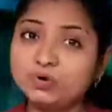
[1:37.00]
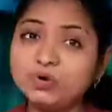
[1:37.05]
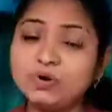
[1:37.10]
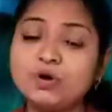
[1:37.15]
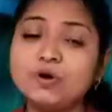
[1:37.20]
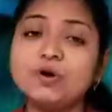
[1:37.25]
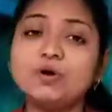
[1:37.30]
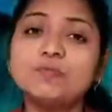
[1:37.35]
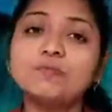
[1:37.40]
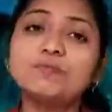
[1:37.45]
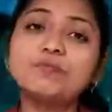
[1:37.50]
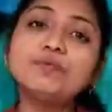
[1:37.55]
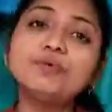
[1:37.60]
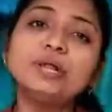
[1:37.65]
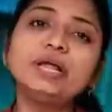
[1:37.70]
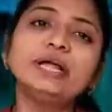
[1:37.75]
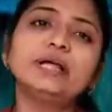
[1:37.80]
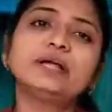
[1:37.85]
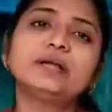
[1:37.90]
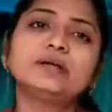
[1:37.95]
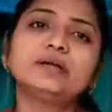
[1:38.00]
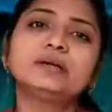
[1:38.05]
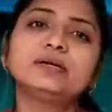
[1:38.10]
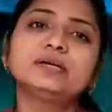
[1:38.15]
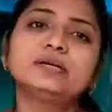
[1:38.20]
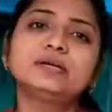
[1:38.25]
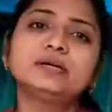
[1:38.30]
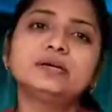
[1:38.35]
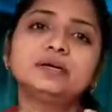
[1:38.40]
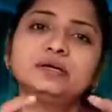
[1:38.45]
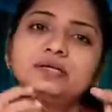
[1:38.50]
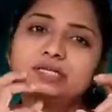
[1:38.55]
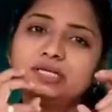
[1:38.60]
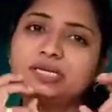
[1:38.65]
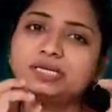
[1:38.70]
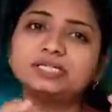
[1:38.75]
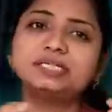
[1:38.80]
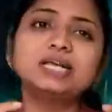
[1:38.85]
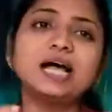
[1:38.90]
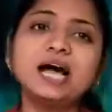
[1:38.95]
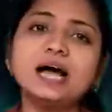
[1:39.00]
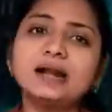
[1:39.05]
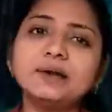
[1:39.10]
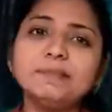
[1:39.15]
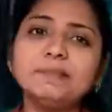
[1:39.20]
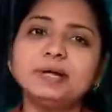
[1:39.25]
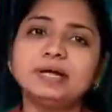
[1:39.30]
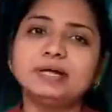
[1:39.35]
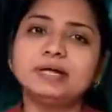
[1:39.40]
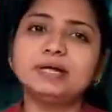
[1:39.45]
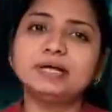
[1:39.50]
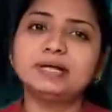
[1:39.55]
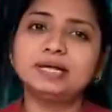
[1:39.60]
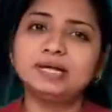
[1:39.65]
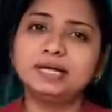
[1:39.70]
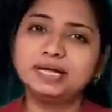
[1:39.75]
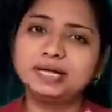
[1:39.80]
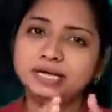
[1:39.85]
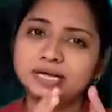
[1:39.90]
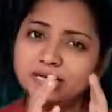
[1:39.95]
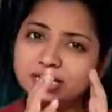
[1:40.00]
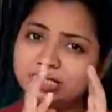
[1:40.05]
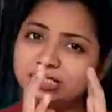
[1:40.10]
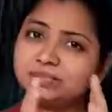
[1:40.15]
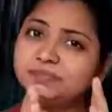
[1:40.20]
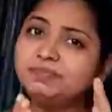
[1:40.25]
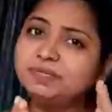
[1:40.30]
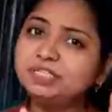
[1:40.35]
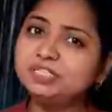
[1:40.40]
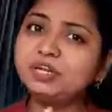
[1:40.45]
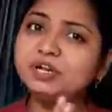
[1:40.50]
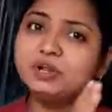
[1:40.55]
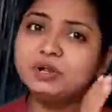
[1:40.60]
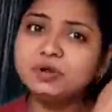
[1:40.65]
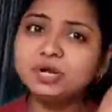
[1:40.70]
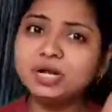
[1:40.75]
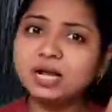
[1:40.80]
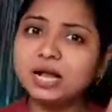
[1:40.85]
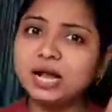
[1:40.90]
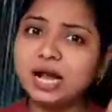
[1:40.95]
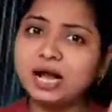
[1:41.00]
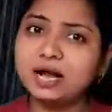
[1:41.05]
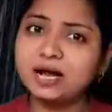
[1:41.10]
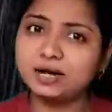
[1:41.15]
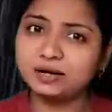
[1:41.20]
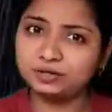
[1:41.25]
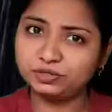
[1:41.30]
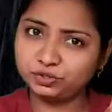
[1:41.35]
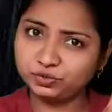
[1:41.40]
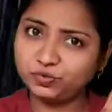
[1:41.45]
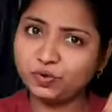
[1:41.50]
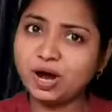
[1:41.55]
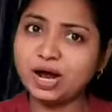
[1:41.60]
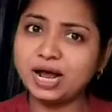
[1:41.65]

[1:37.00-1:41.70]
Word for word: तो पूरे संसार में इस बिजली का जो